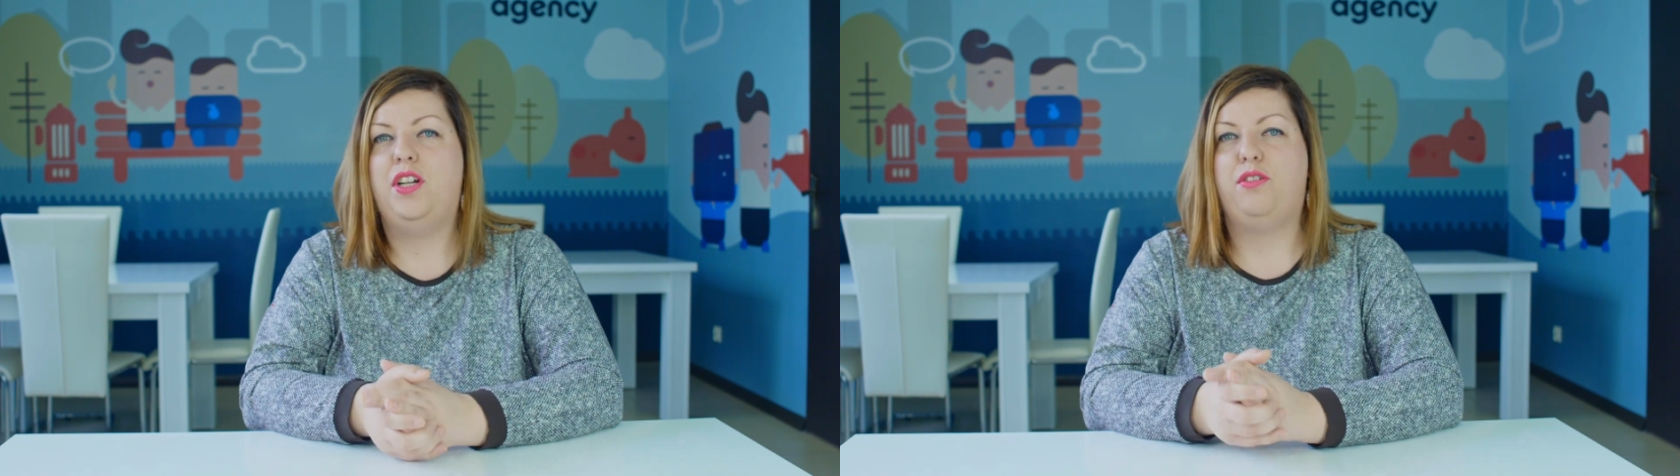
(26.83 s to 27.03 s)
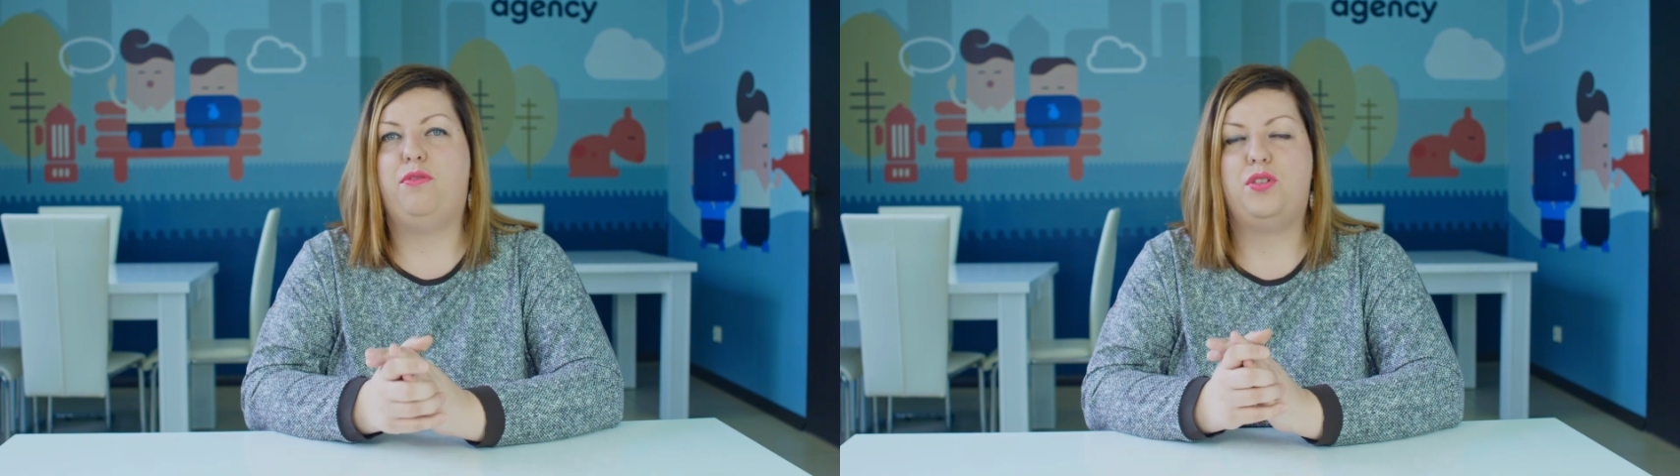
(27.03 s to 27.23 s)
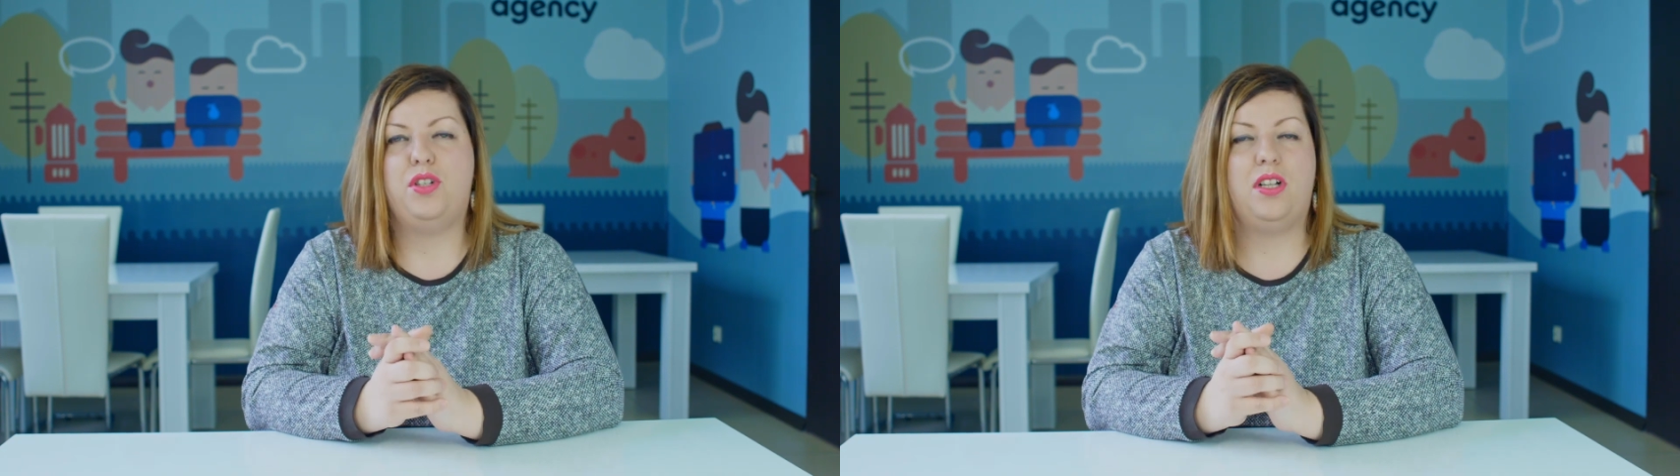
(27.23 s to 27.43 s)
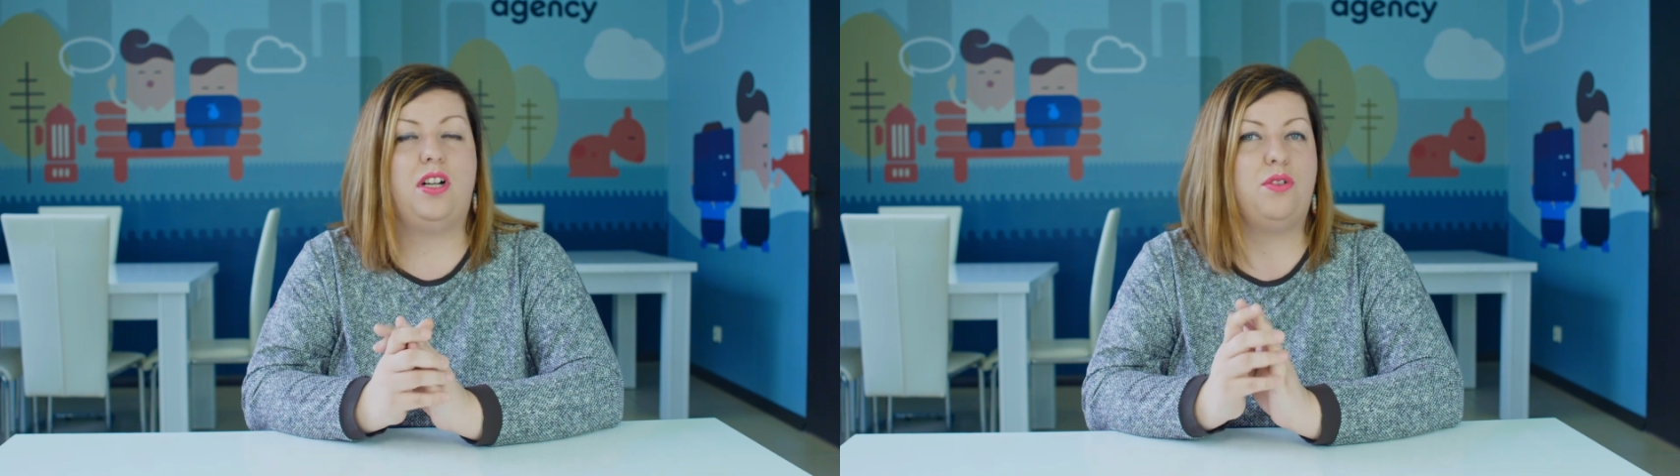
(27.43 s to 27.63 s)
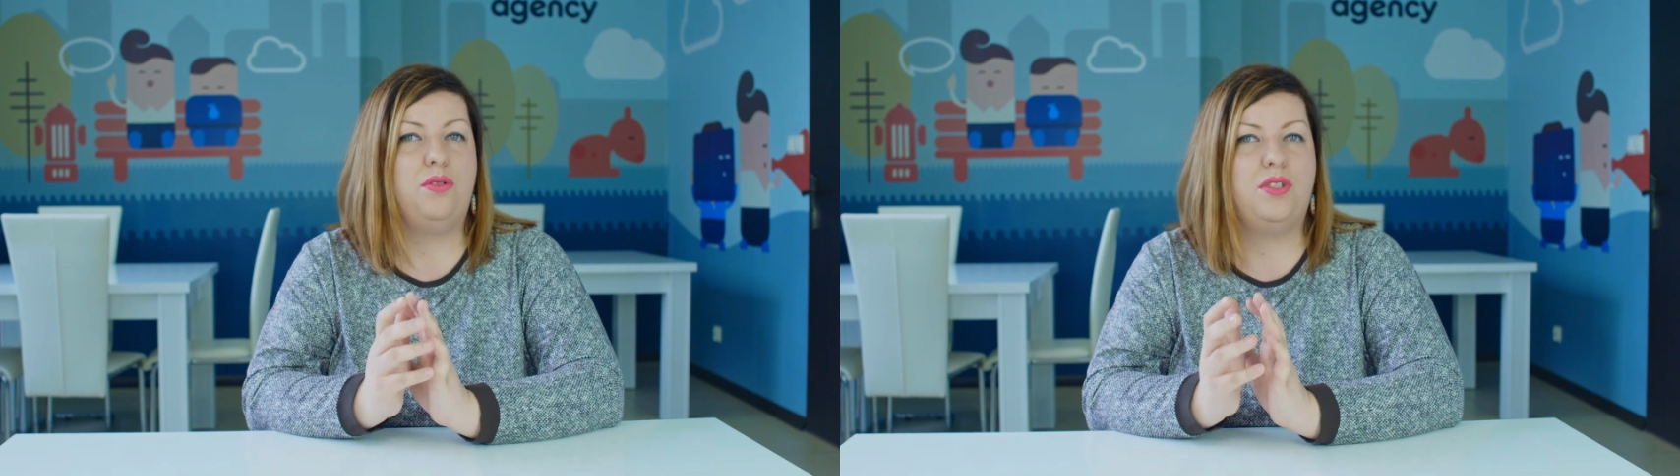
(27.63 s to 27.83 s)
jak tworzyć
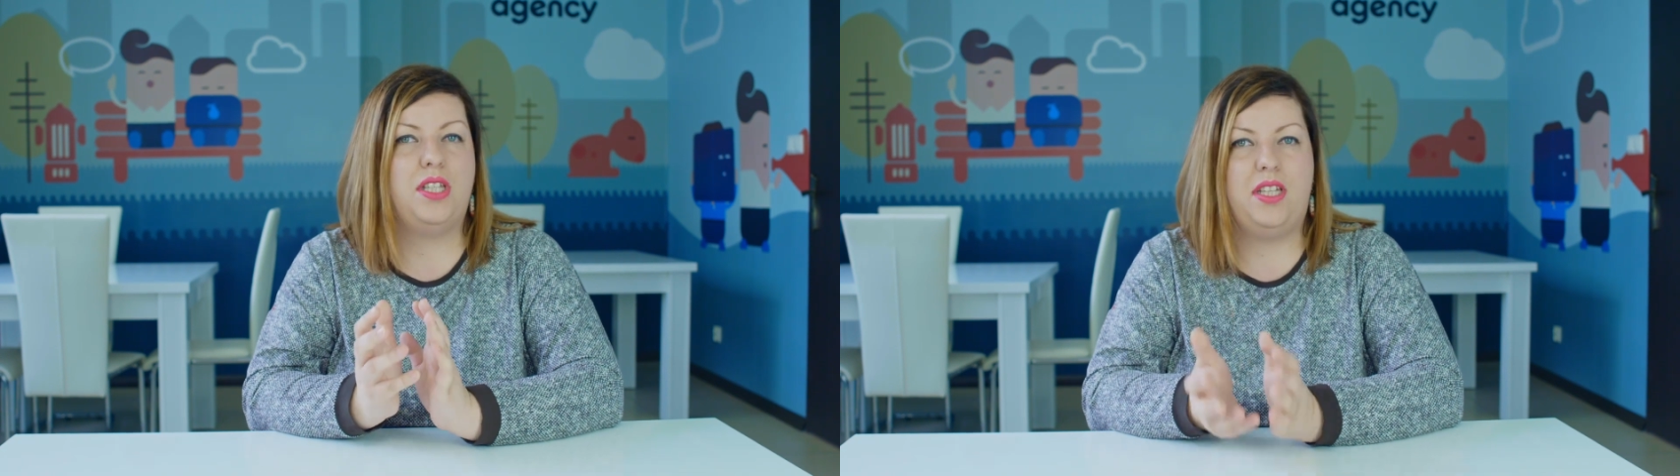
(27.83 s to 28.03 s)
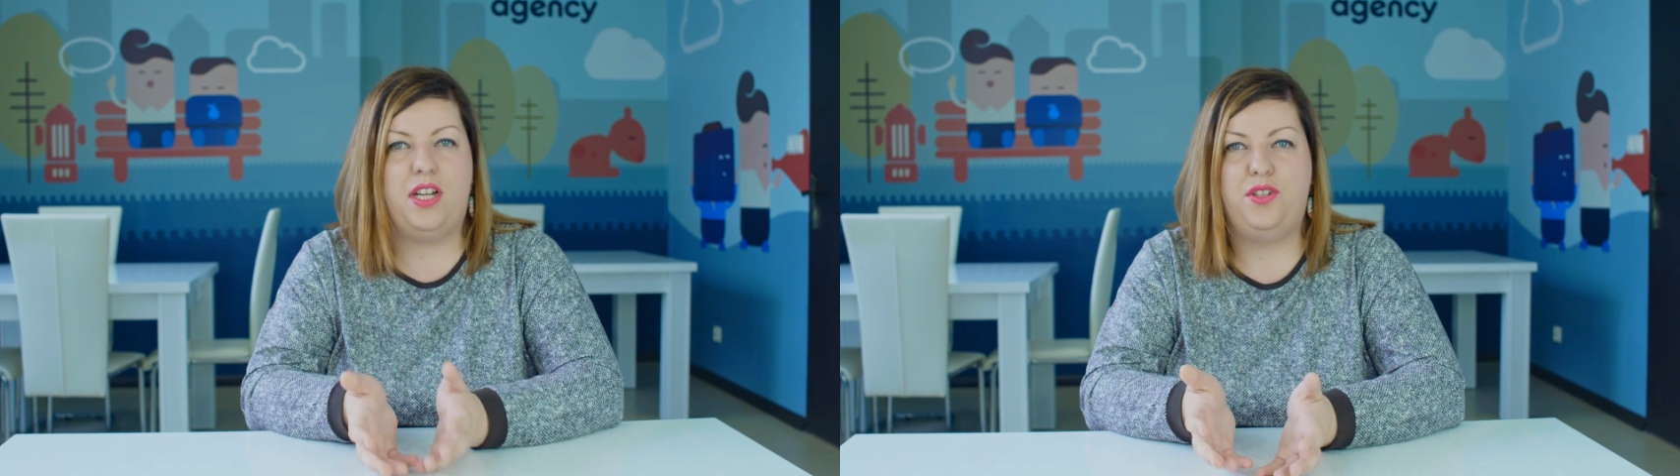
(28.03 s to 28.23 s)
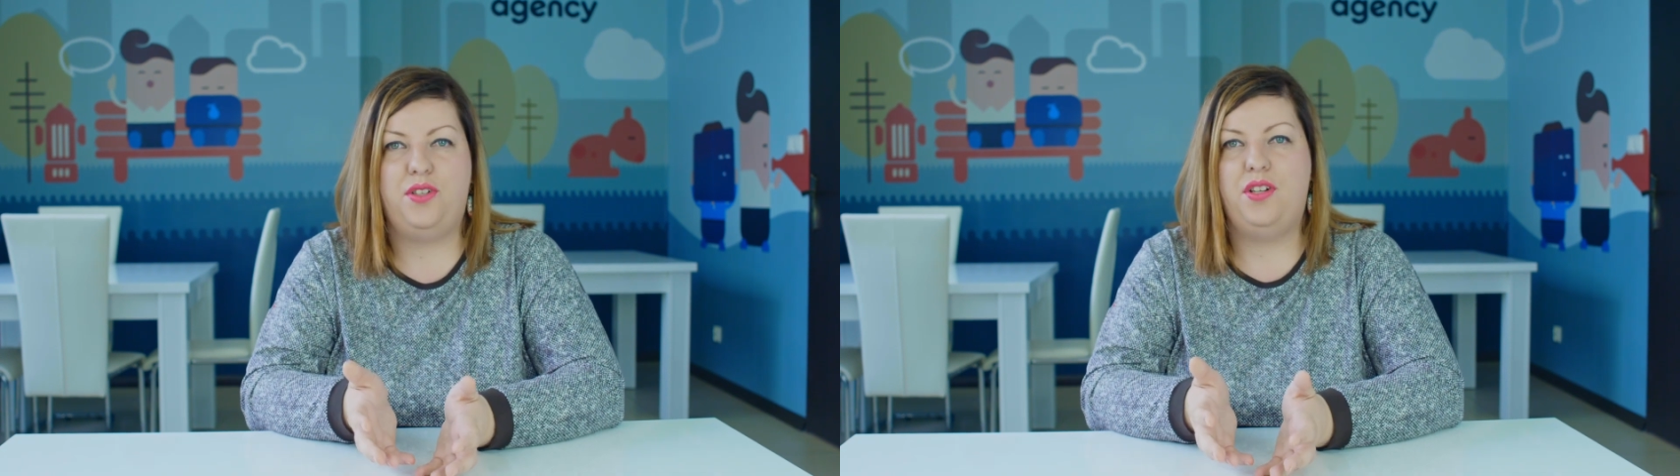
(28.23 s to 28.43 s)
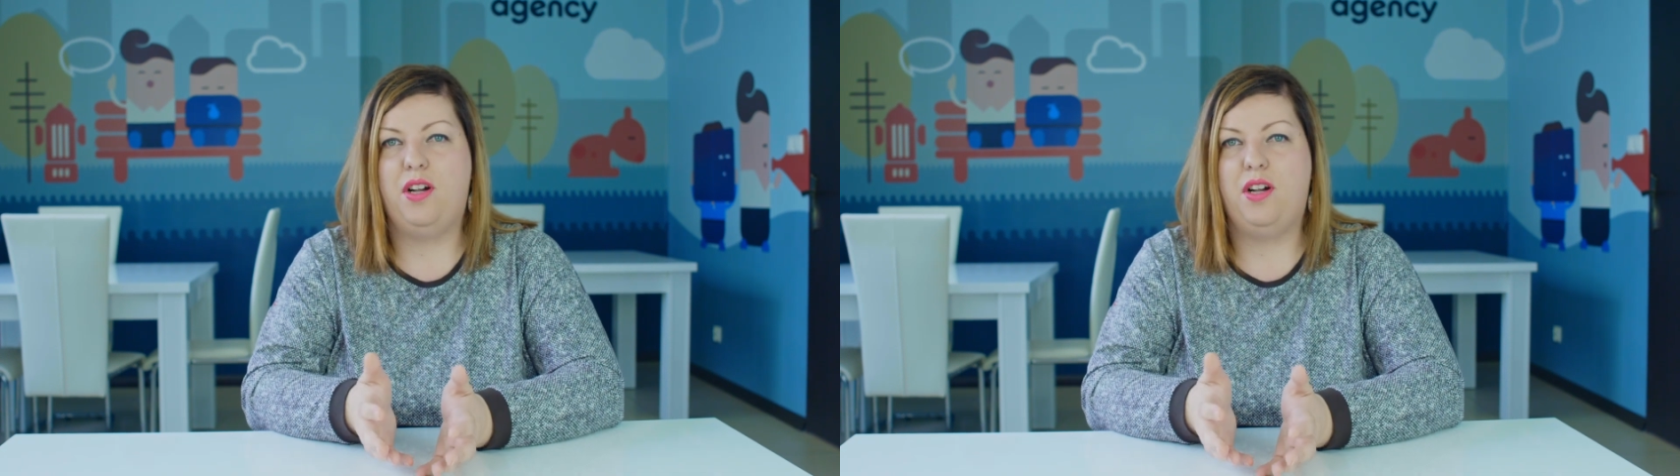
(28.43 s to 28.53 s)
angażujące treści,